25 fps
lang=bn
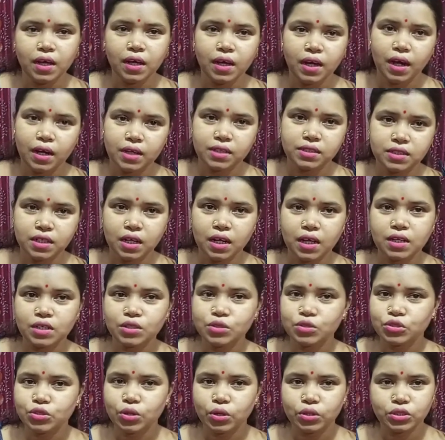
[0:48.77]
আর যারা
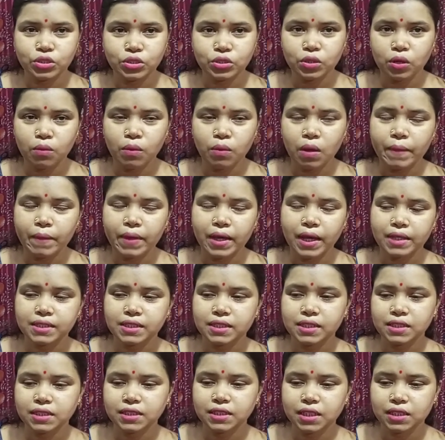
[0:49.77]
একটু সচ্ছলভাবে
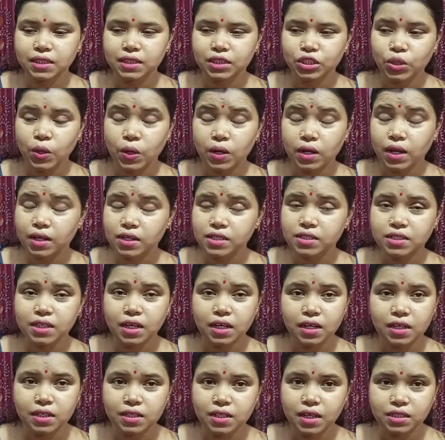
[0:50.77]
আছে যাদের সরকারি
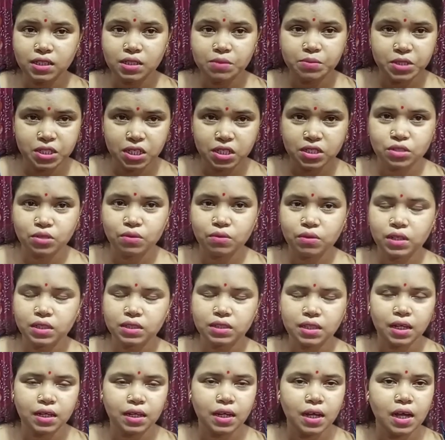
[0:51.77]
চাকরি আছে বিশেষ করে
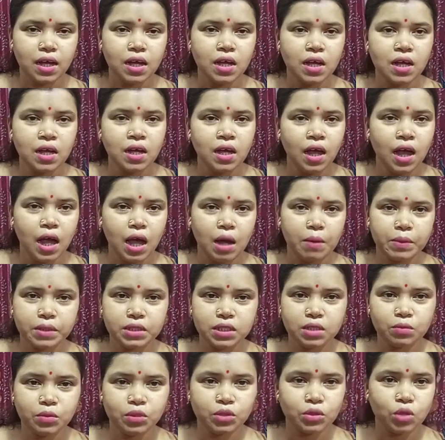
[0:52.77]
তারা
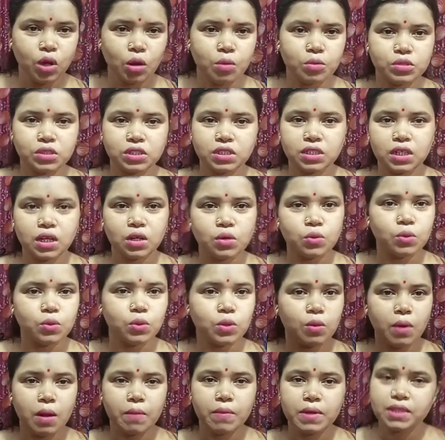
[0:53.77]
আমাদের মতন অবস্থাটা
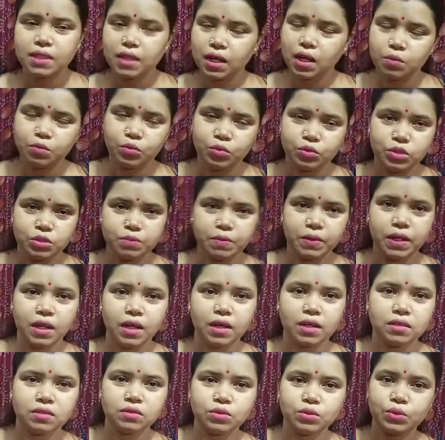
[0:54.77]
কোনোভাবেই তারা বুঝবে
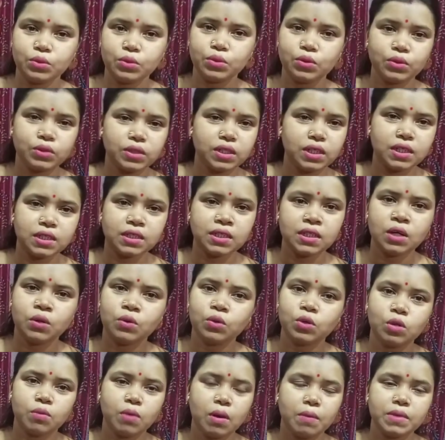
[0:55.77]
না কোনো দিক দিয়ে
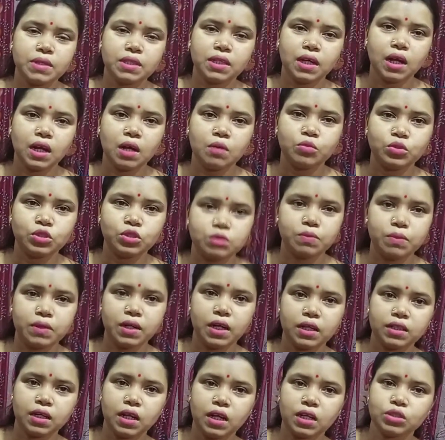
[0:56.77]
কোনোভাবেই তারা বুঝবে
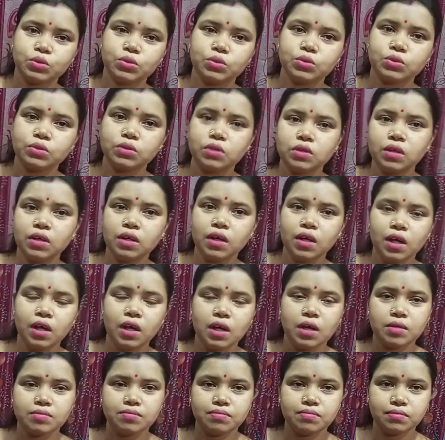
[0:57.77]
না তারা শুধু
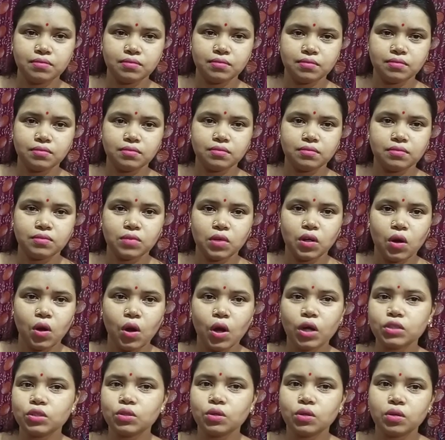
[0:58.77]

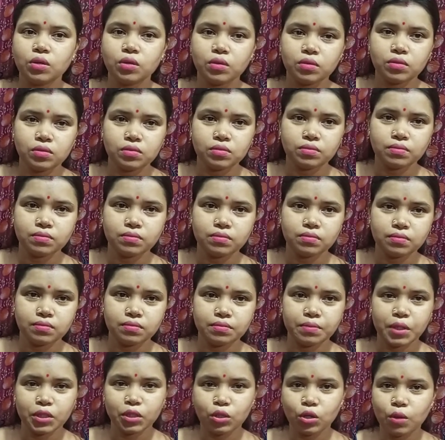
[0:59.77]
হয়তো
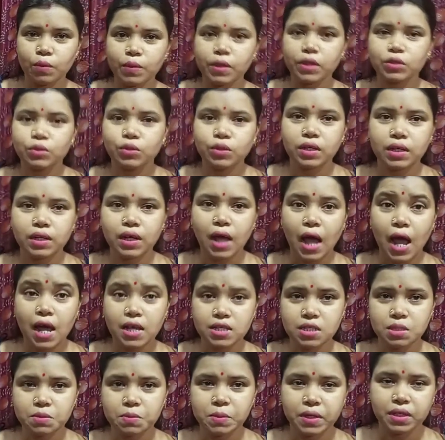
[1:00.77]
ভেতরে ভেতরে
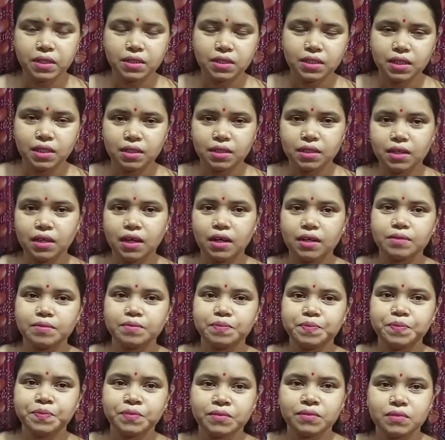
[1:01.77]
হাসবে যে
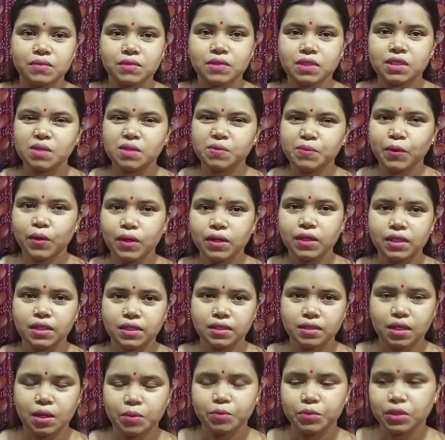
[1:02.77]
কি বলে কেমন